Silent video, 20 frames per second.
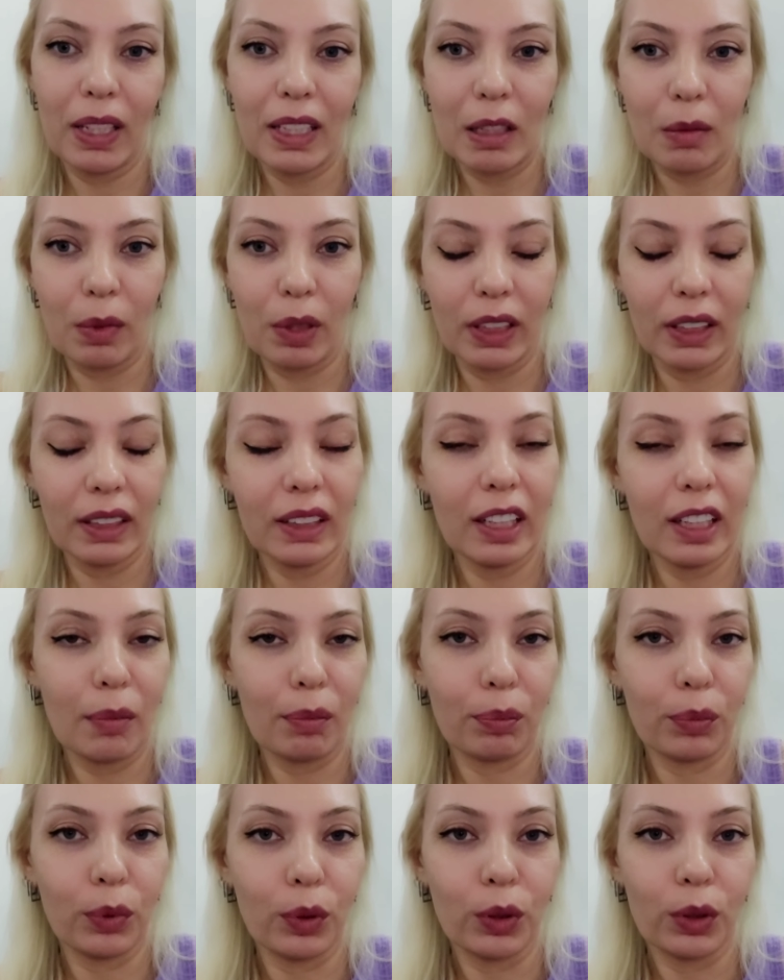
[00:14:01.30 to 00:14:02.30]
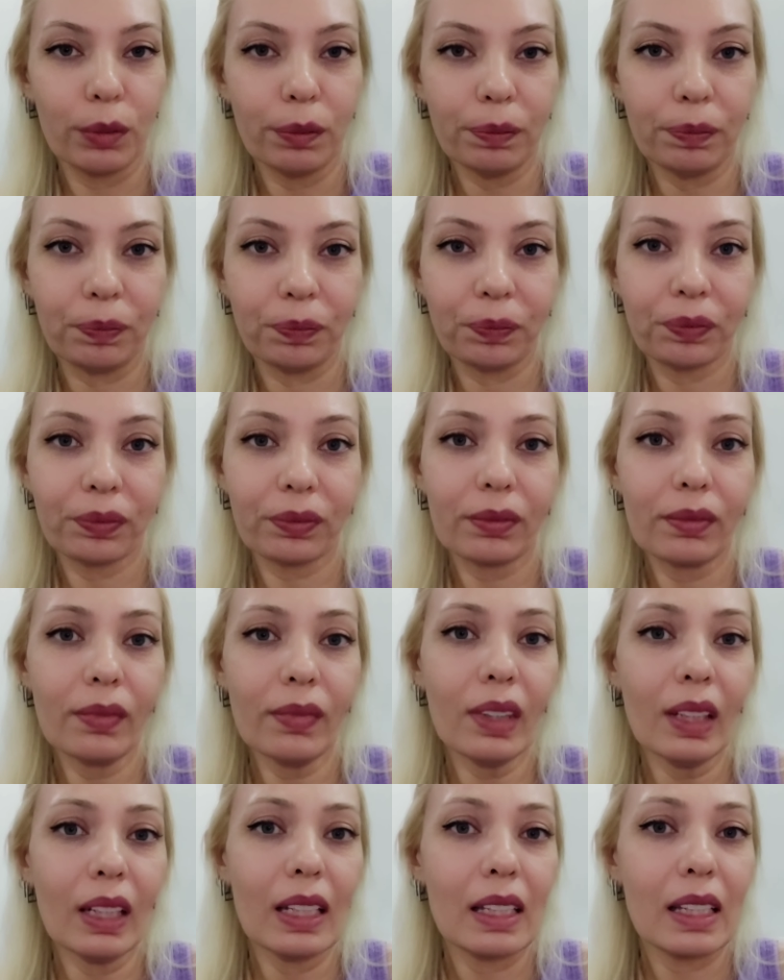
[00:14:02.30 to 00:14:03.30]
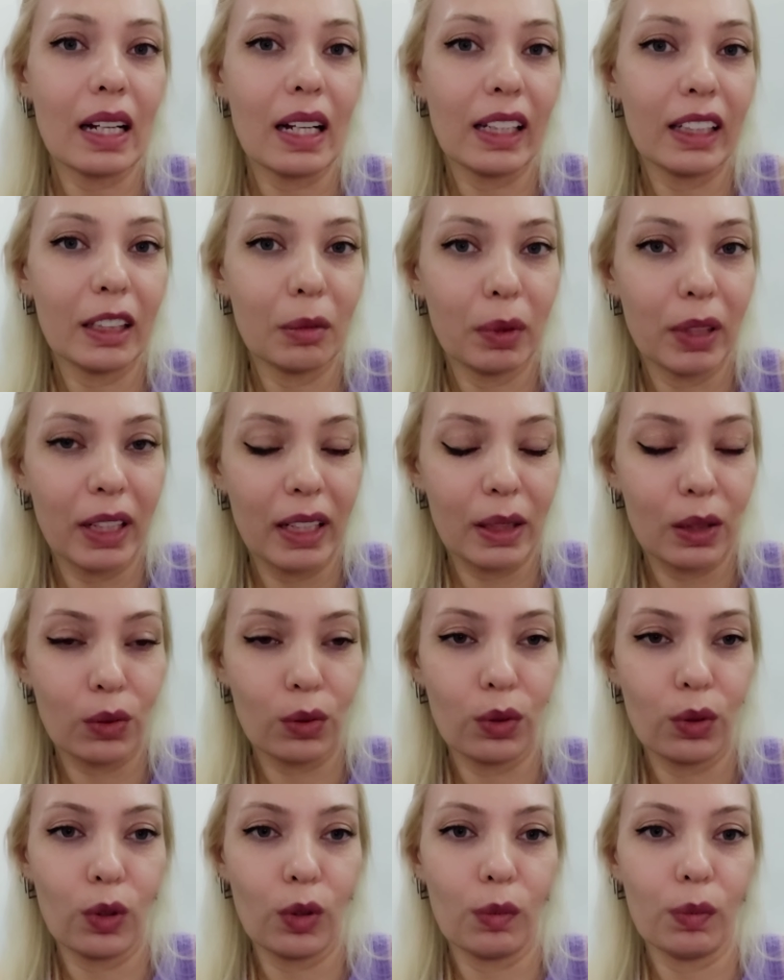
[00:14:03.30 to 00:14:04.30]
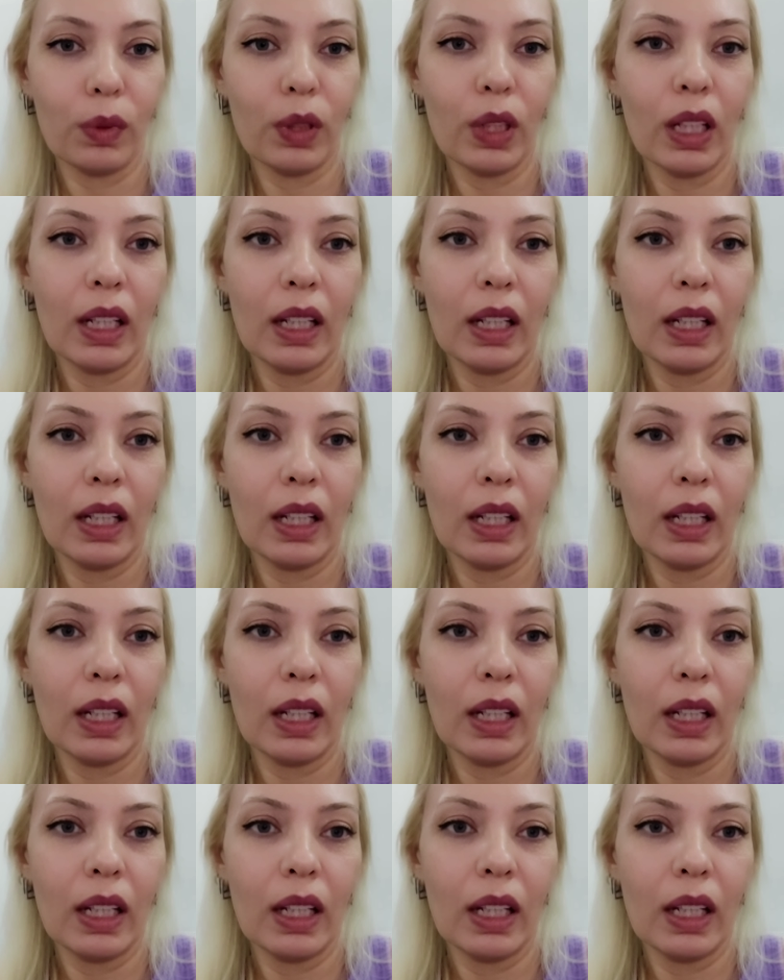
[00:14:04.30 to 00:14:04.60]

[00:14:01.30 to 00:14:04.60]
Ne zamandır yapmıyorum. Sahilde biraz yürüyeyim.